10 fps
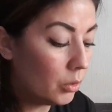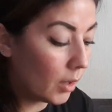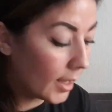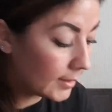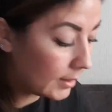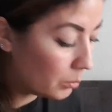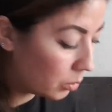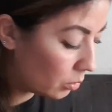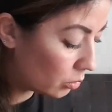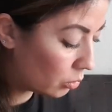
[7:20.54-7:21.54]
Donc là, c'est
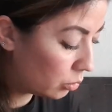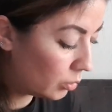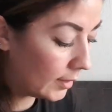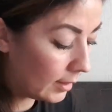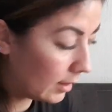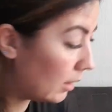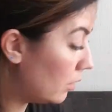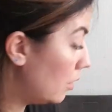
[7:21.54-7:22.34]
bon, tout est...